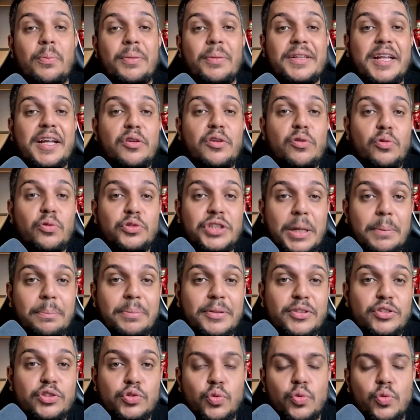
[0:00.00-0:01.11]
uma tecnologia
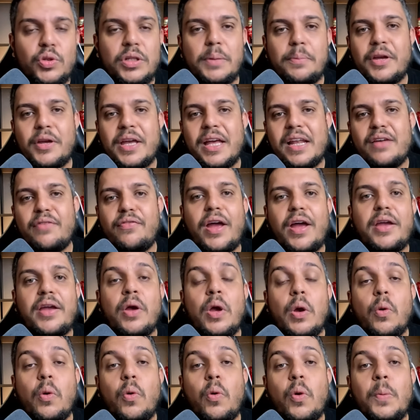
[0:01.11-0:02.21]
absurda, porque ela vai
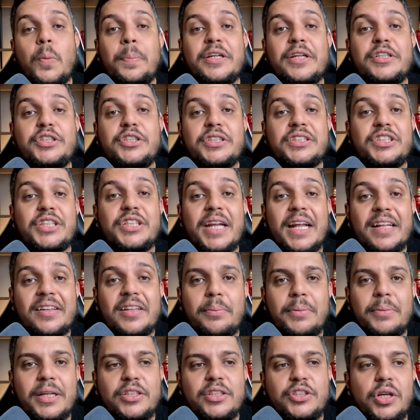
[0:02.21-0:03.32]
competir
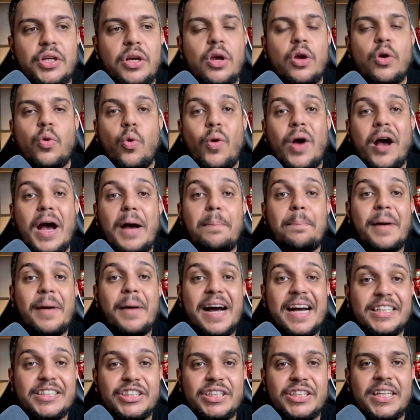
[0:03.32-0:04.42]
diretamente com a
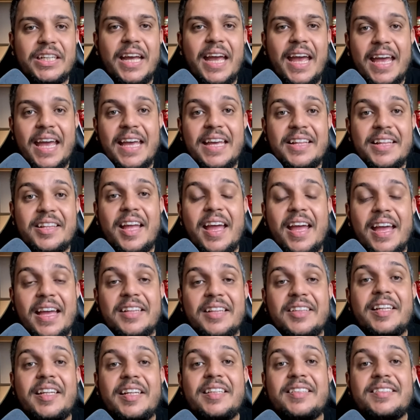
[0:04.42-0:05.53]
Apache RTR
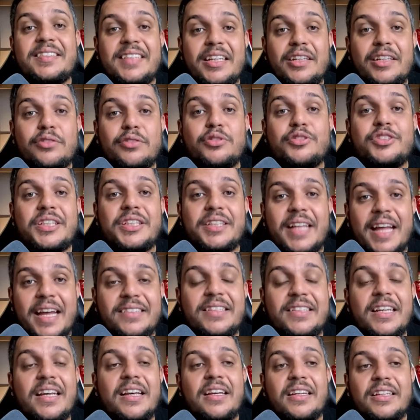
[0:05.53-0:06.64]

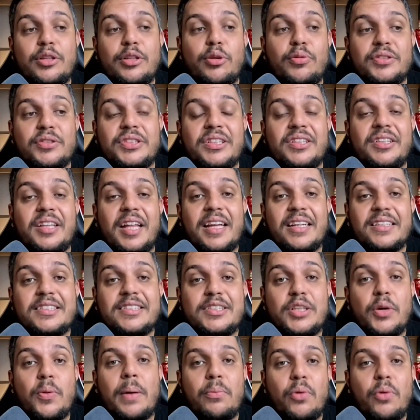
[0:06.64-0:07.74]
310. Então, assim, tem que ser uma